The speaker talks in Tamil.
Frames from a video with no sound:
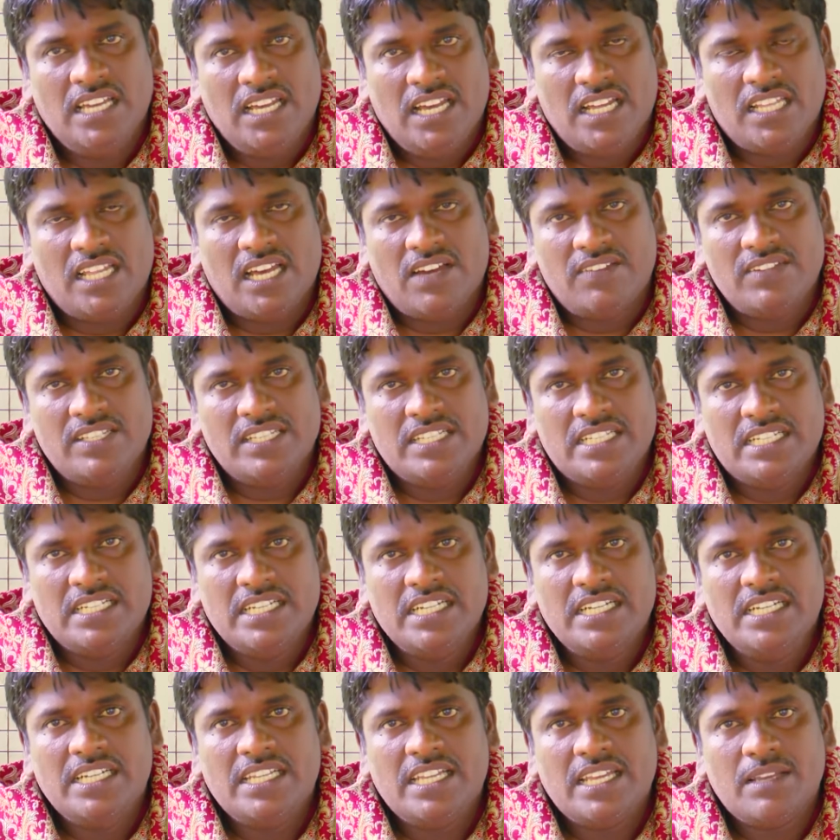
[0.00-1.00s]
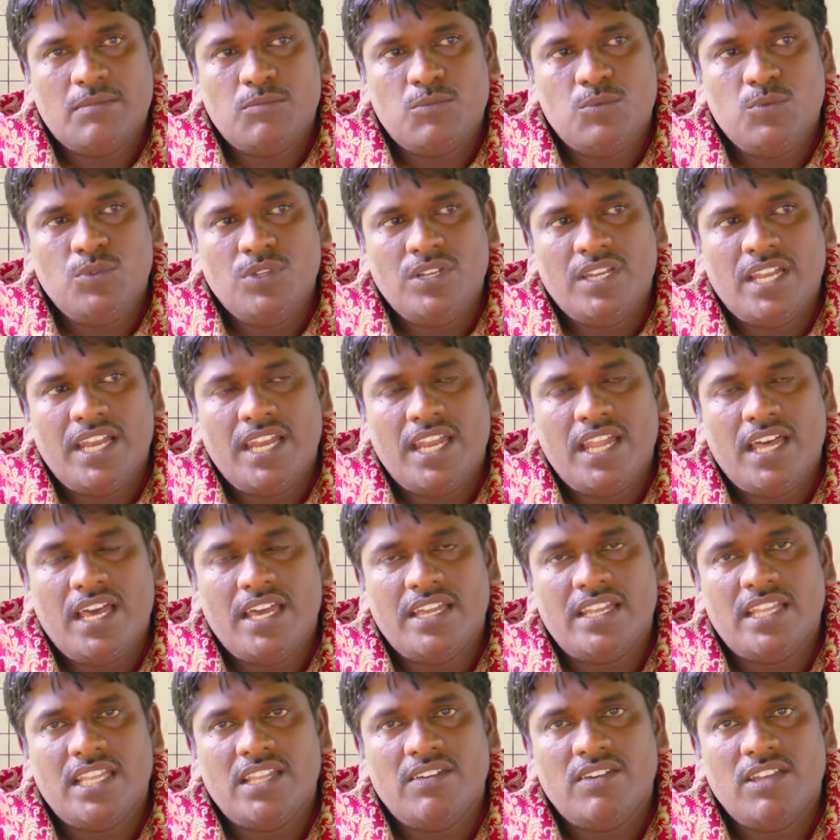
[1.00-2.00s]
அதாவது கீழ் நினை முந்தி நல்லா
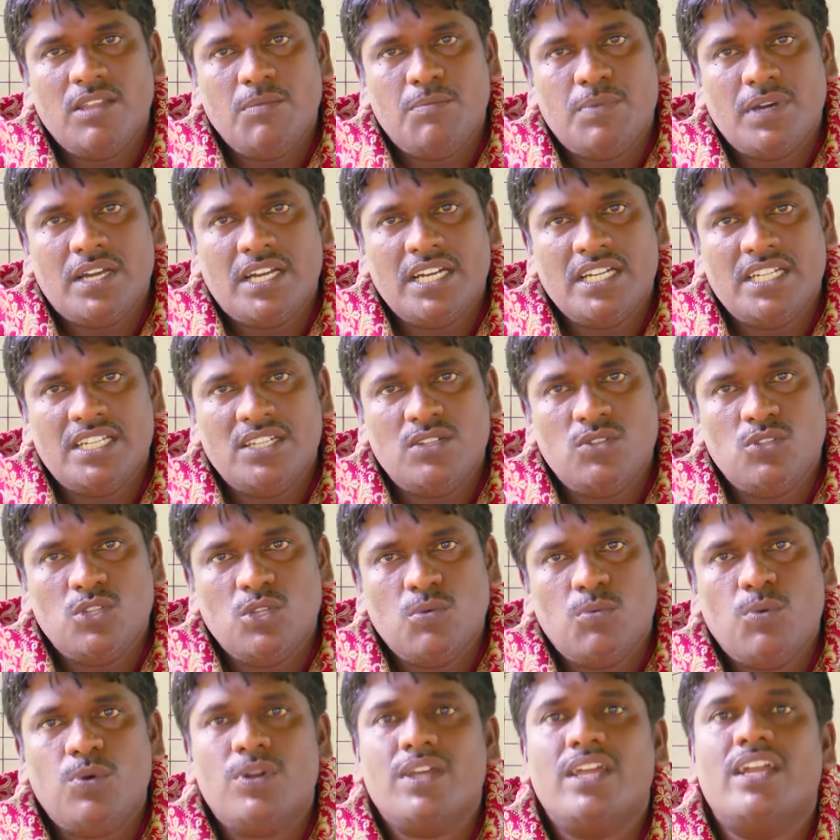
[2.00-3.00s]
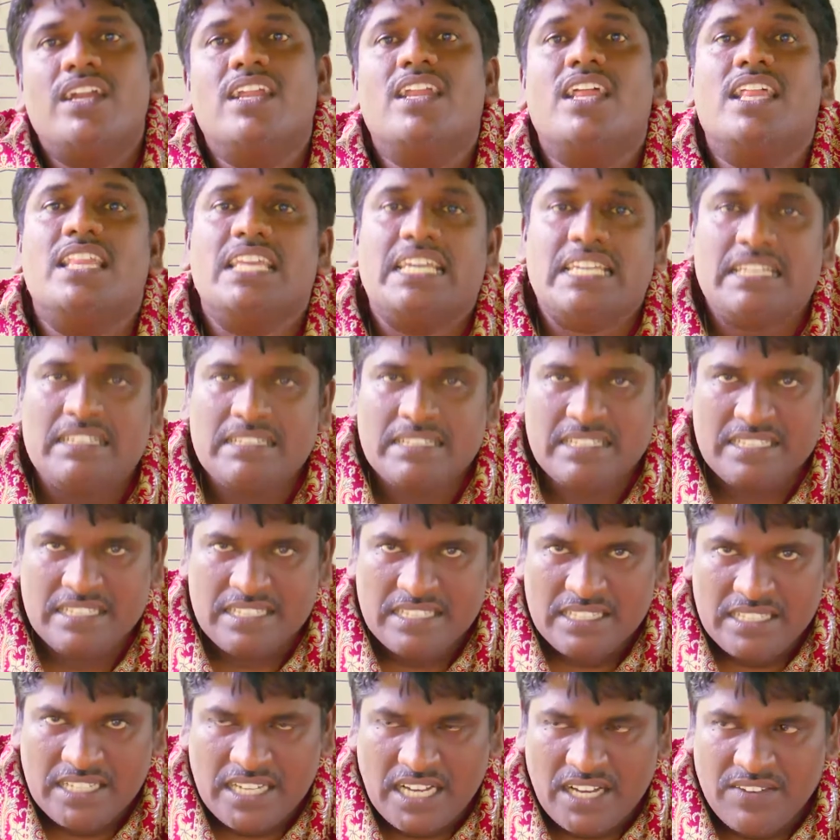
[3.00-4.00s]
இருந்தவர் இப்போ கெட்டு நொந்து போட்டார் என்றால் அதுக்கு
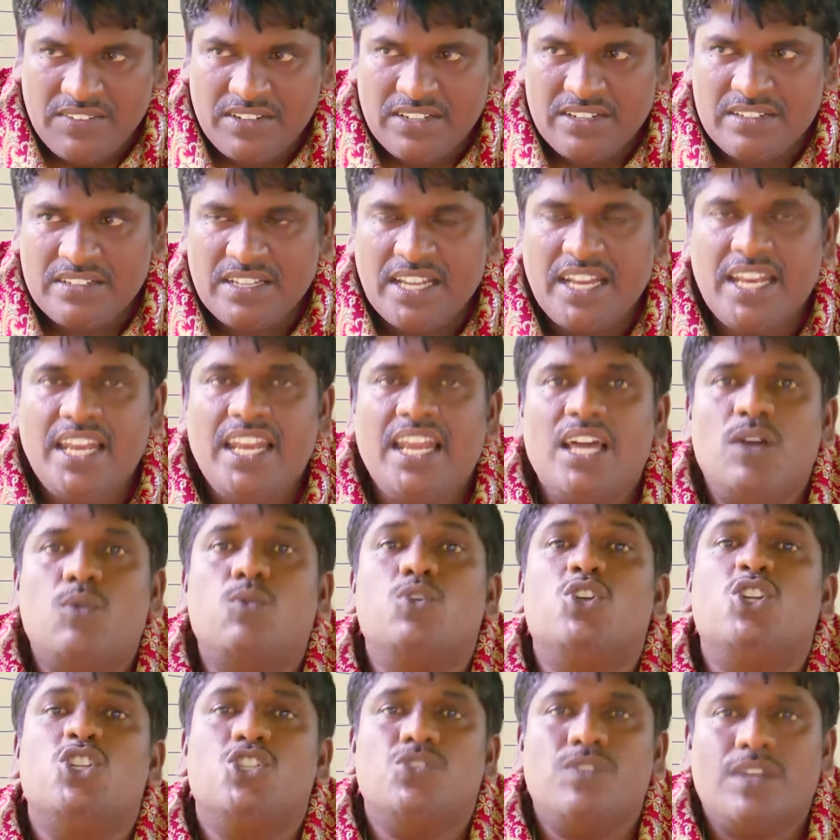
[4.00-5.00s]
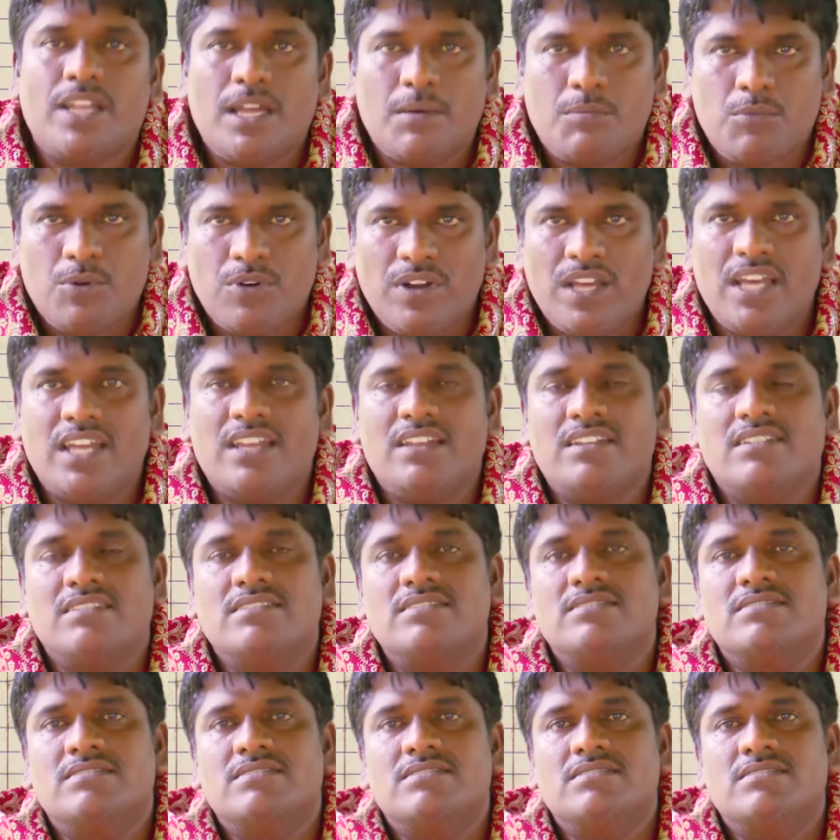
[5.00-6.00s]
அவர் நல்லா குட்டிச்சுவராக போனார்
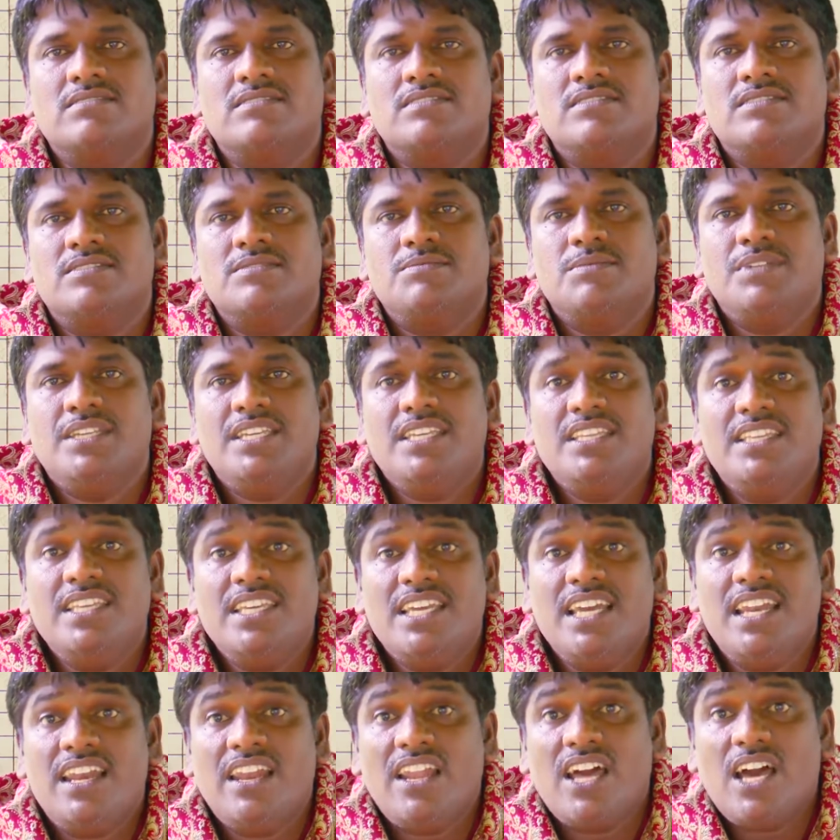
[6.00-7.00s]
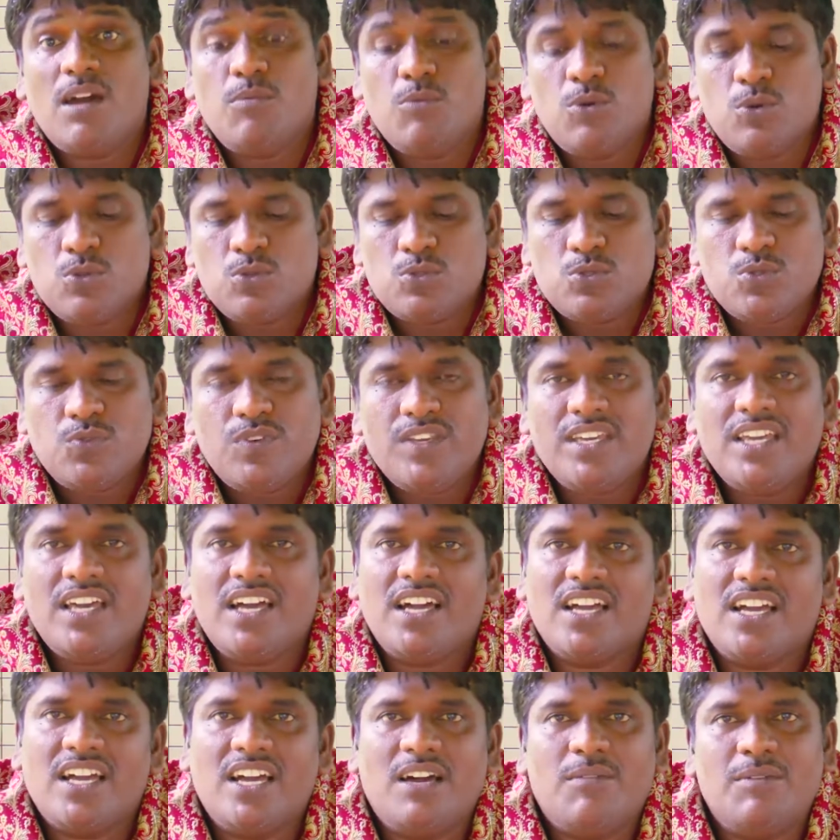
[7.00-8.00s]
இது எல்லாம் ஒரு
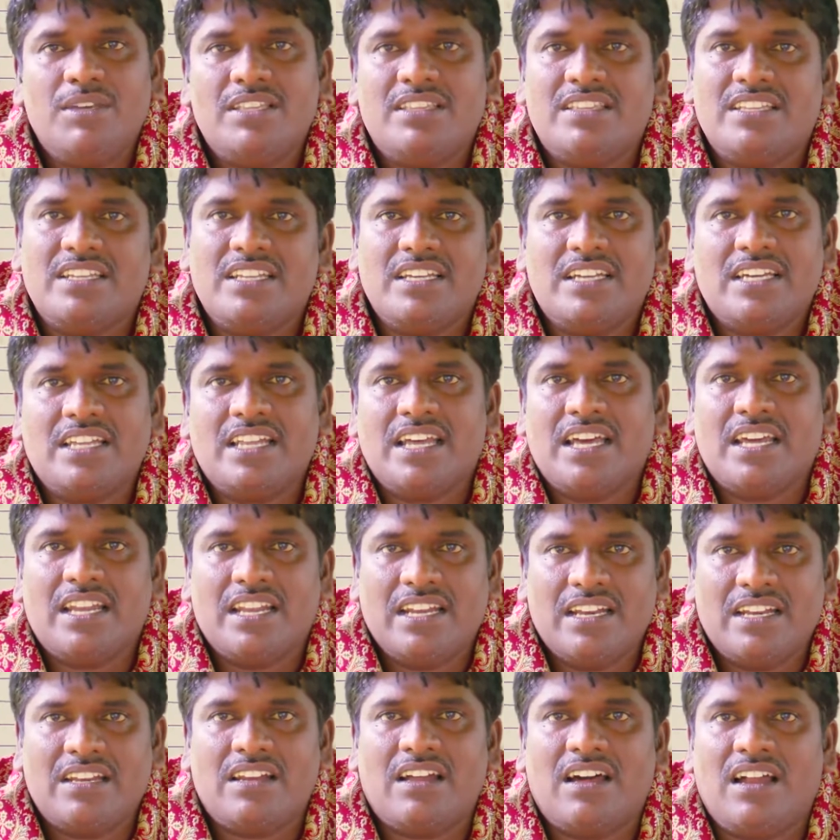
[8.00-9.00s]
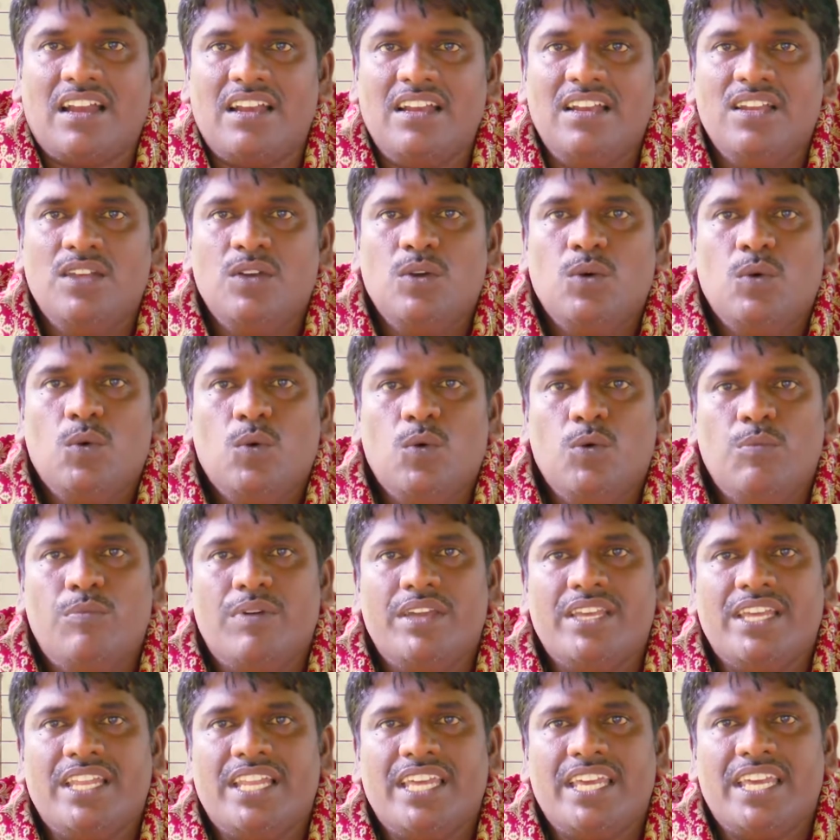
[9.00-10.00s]
சுவையாக அமைத்திருக்கிறார் என்றால்
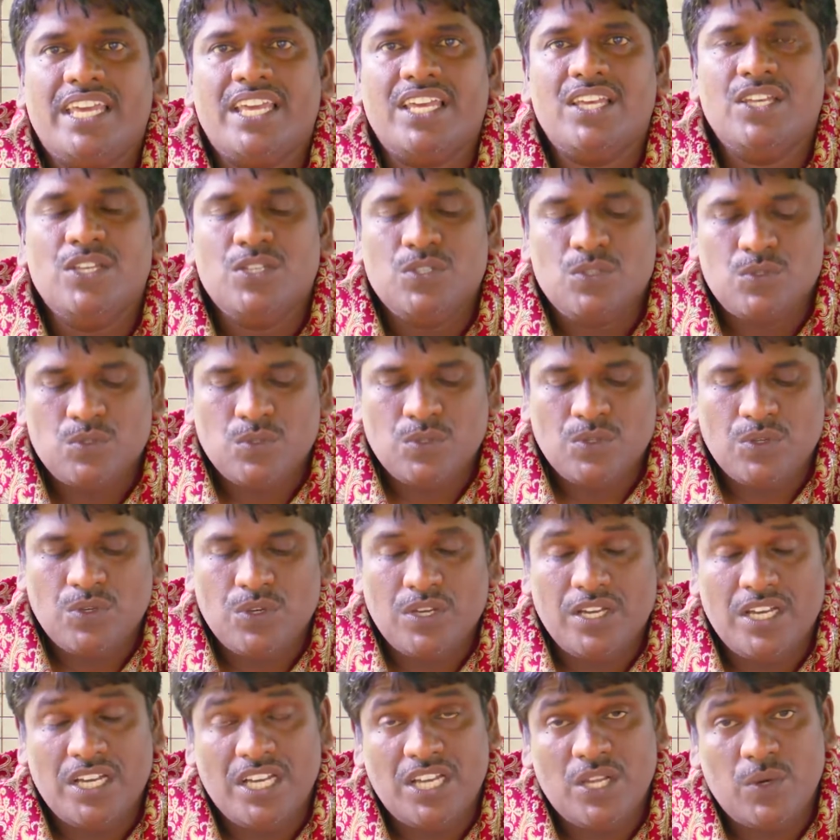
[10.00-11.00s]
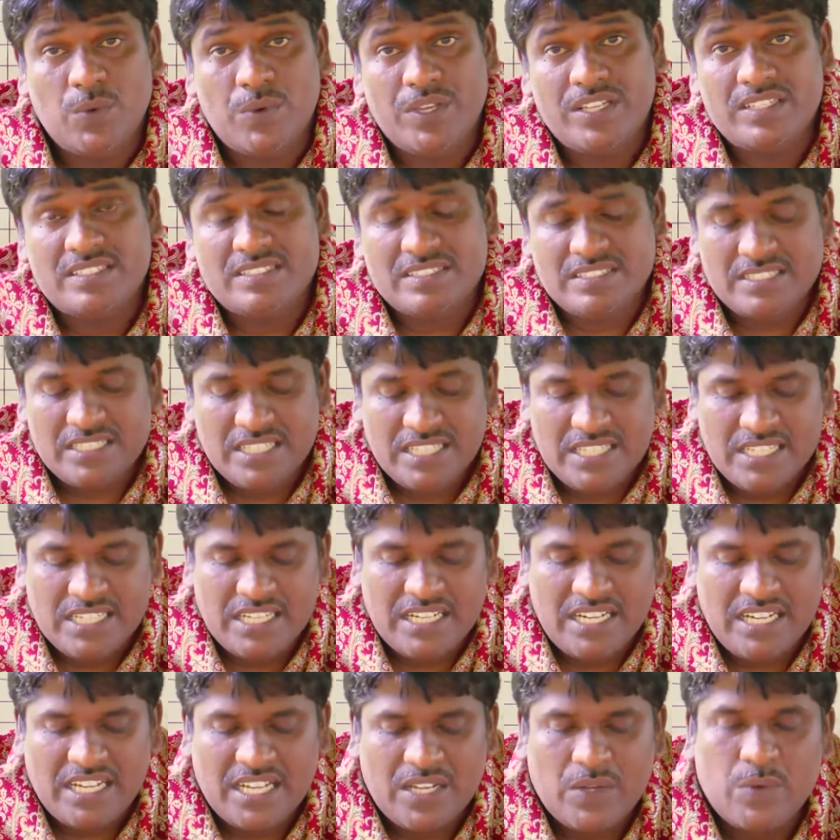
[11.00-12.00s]
உண்மையிலே சு எங்களுடைய
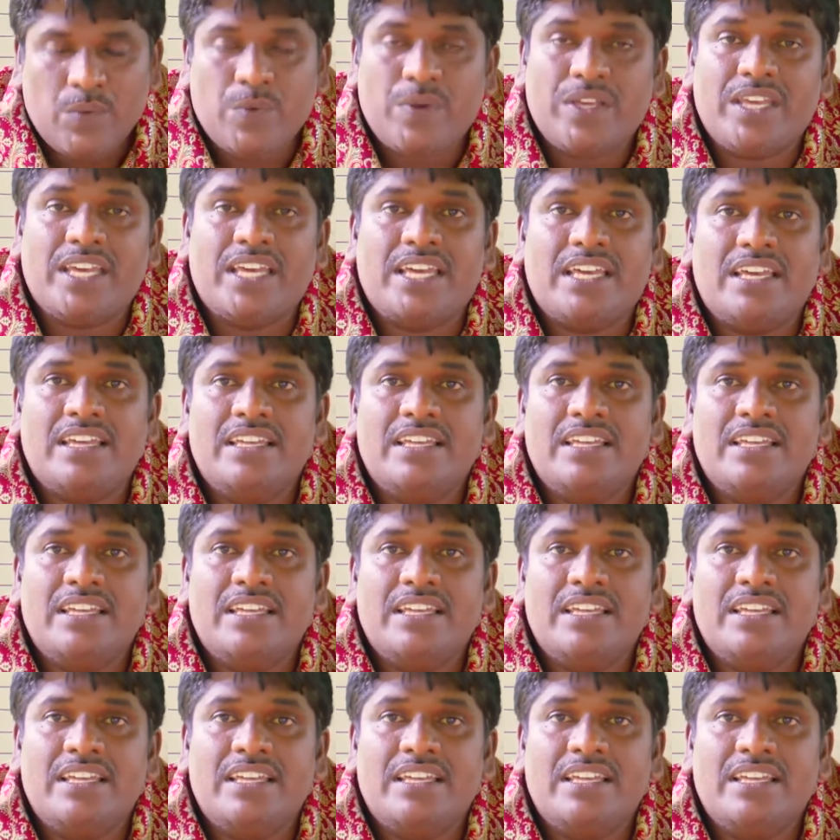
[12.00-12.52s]
சேக்கிலாரனுடைய